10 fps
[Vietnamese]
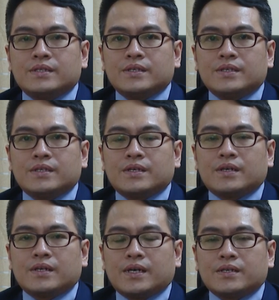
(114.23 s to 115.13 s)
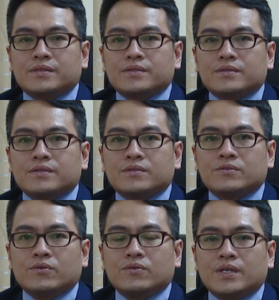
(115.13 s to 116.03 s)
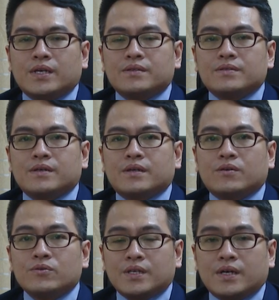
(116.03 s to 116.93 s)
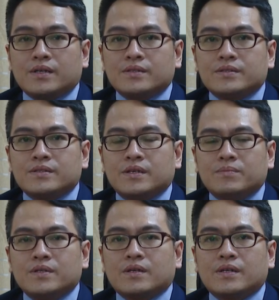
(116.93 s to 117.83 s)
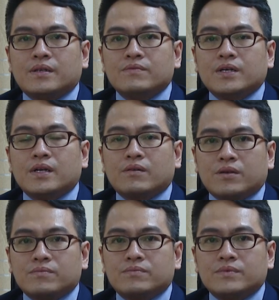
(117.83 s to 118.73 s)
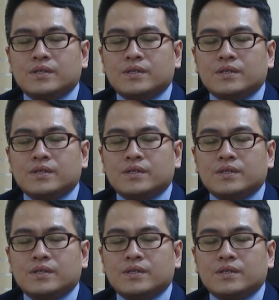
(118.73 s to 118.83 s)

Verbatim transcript: thì để số tiền hỗ trợ sớm được đến với người lao động,